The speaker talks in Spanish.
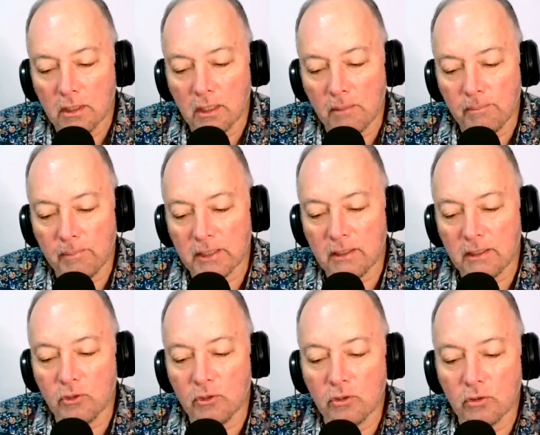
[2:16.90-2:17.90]
del
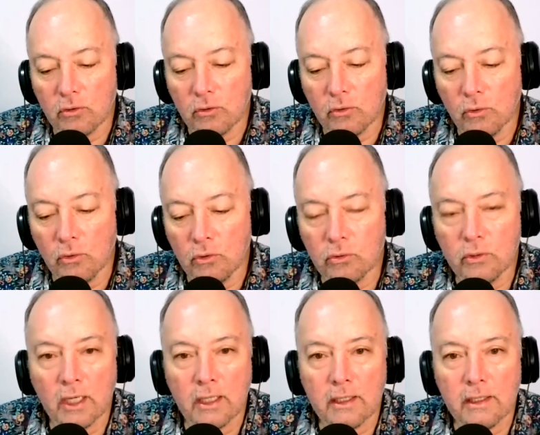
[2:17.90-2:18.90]
patrimonio
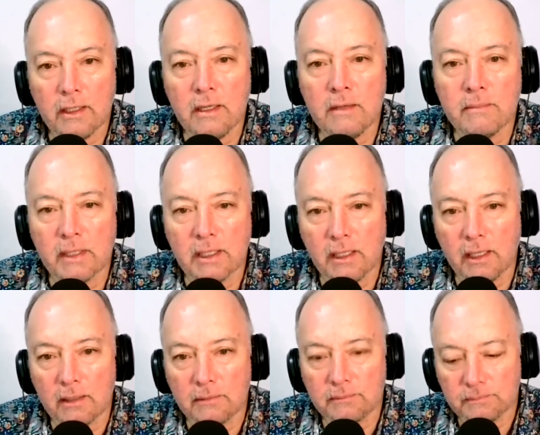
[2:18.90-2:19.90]
cultural
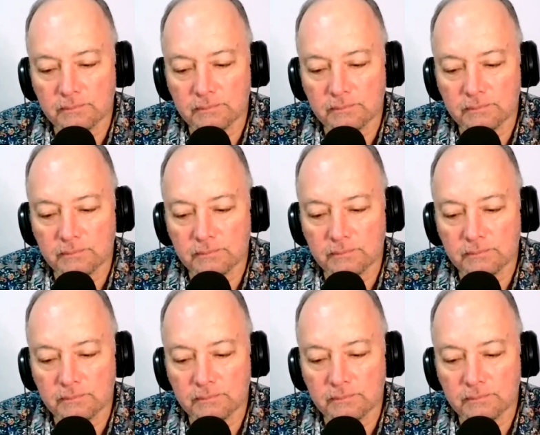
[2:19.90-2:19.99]
inmaterial